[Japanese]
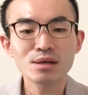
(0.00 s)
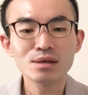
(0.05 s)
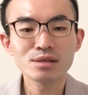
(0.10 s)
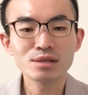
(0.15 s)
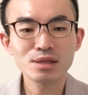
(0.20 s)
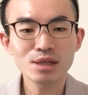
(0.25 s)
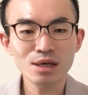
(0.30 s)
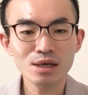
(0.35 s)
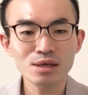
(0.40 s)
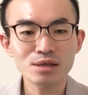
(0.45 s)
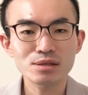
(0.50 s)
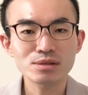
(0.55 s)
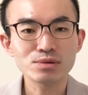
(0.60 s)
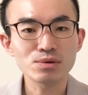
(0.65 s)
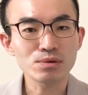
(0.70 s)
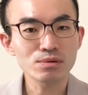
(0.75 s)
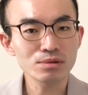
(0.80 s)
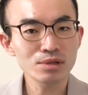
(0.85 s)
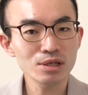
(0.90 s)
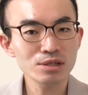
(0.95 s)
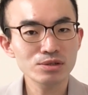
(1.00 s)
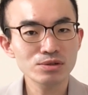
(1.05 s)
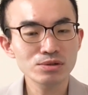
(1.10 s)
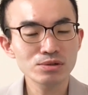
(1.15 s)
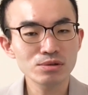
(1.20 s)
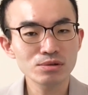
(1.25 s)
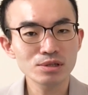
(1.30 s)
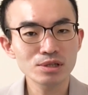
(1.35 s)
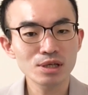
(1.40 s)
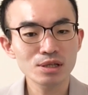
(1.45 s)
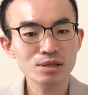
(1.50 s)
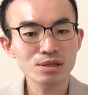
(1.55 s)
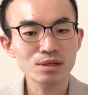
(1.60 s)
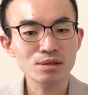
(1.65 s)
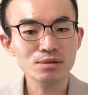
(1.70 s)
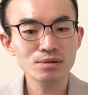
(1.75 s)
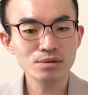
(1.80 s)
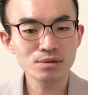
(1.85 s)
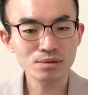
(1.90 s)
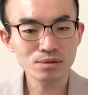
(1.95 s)
で、そこで重要になって
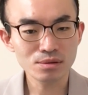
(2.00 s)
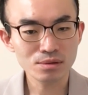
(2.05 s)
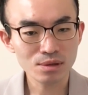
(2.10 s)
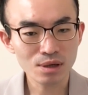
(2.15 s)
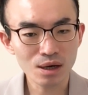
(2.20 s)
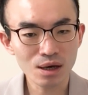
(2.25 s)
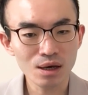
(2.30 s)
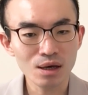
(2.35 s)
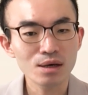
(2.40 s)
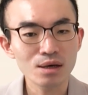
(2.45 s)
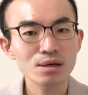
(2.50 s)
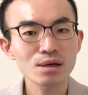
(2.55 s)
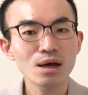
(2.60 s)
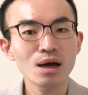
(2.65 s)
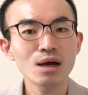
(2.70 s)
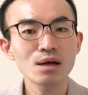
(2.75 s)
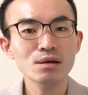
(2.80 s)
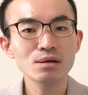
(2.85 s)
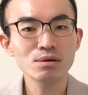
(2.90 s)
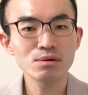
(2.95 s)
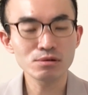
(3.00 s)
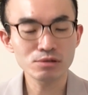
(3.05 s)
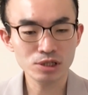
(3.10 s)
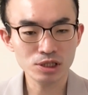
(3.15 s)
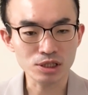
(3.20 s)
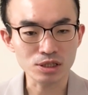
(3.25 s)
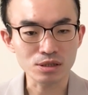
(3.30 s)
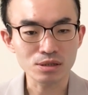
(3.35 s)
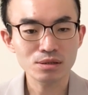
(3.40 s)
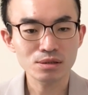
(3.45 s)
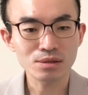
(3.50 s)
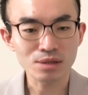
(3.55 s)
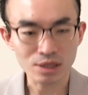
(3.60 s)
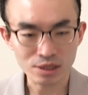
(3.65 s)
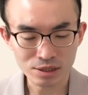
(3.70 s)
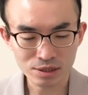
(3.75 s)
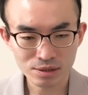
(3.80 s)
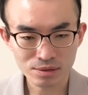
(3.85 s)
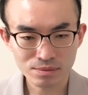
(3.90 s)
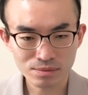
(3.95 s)
くるのが看護師
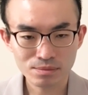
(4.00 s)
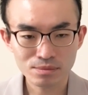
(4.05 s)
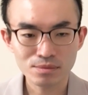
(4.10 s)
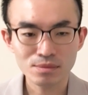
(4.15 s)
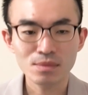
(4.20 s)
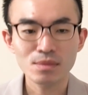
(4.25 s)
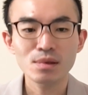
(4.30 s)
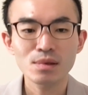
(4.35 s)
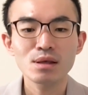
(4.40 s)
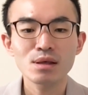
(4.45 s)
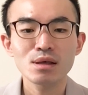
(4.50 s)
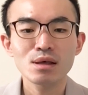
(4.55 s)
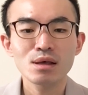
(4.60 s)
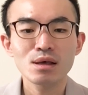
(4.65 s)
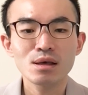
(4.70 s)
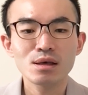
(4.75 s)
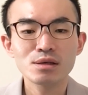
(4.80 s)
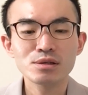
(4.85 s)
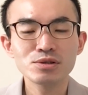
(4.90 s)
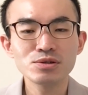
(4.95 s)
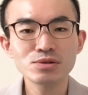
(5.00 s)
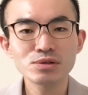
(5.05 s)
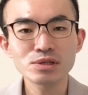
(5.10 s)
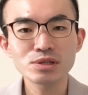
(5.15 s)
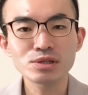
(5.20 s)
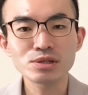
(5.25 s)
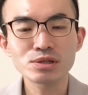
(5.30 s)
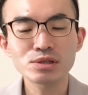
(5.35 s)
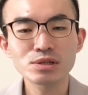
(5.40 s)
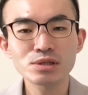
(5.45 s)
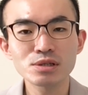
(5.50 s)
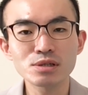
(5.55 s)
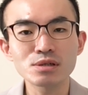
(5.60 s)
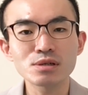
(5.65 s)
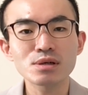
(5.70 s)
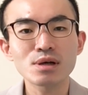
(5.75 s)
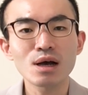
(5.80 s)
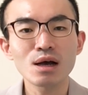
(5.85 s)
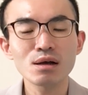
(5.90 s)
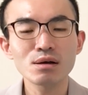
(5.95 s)
です。入院中、
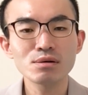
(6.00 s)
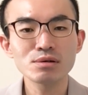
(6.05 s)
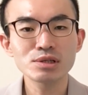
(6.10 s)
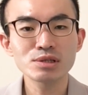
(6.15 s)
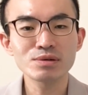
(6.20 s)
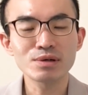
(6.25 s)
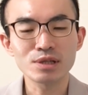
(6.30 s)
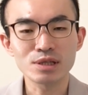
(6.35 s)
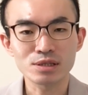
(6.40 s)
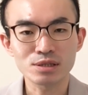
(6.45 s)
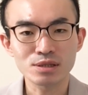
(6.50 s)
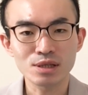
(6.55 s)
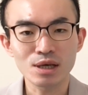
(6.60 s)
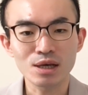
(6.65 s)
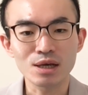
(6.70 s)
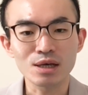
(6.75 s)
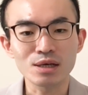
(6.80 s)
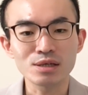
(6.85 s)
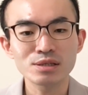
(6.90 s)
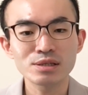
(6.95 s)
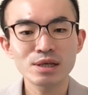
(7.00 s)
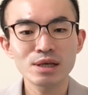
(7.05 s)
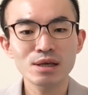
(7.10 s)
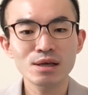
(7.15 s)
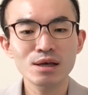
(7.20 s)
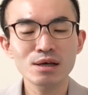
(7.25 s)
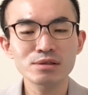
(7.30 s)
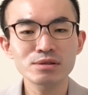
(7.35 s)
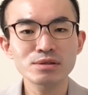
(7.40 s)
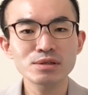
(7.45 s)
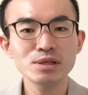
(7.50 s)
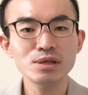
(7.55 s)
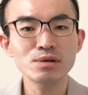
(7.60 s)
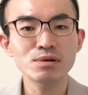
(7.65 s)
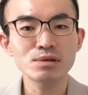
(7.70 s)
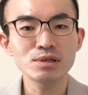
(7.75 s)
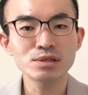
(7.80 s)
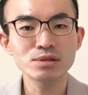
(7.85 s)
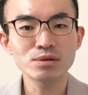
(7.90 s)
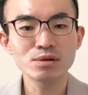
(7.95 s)
看護師はですね、生活に
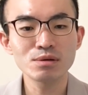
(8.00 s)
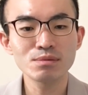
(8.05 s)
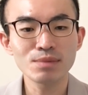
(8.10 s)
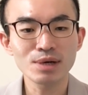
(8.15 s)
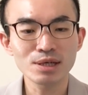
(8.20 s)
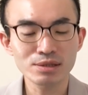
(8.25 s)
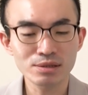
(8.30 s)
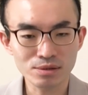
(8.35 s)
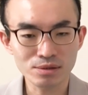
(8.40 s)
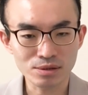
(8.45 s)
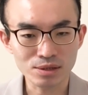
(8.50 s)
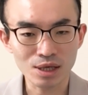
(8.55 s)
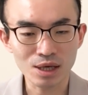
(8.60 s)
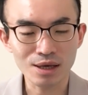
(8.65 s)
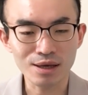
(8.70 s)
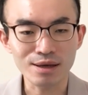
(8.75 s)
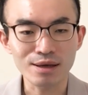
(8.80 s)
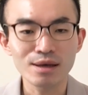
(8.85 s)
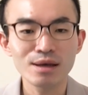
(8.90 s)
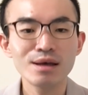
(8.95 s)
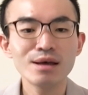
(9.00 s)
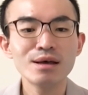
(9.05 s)
寄り添いますので、